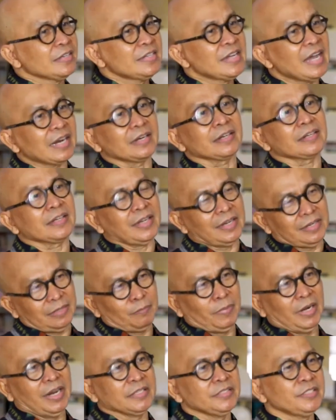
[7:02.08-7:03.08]

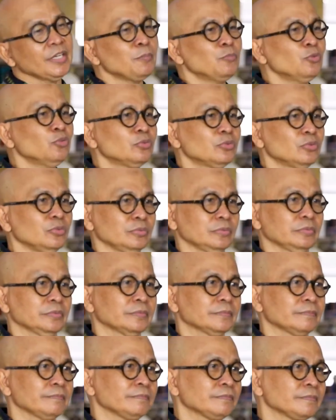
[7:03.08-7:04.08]
Anggarkan belanja
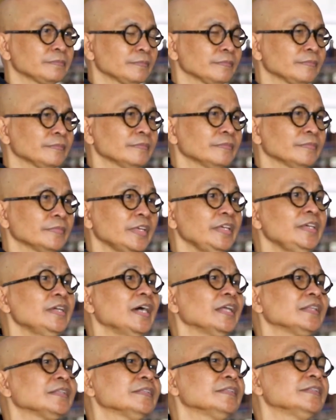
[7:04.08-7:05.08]
buku.
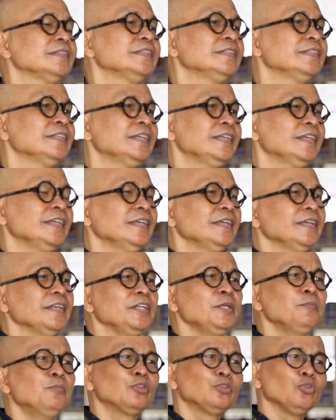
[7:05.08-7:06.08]
Ingat,
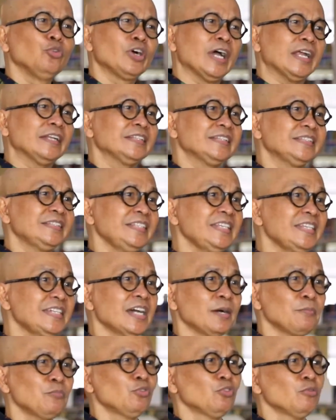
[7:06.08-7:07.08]
dibutuhkan
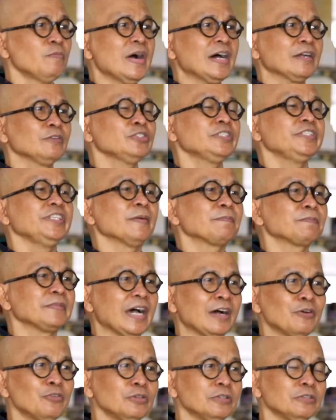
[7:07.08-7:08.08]
tiga buku baru
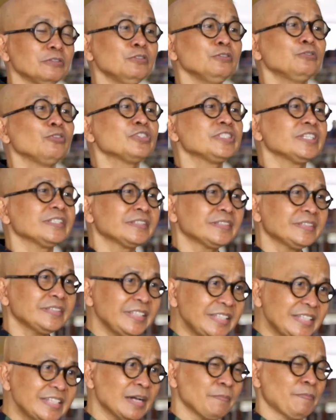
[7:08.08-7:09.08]
setiap tahun untuk
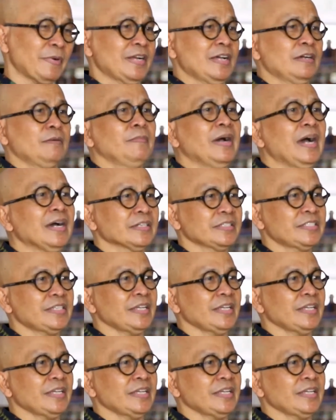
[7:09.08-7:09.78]
setiap anak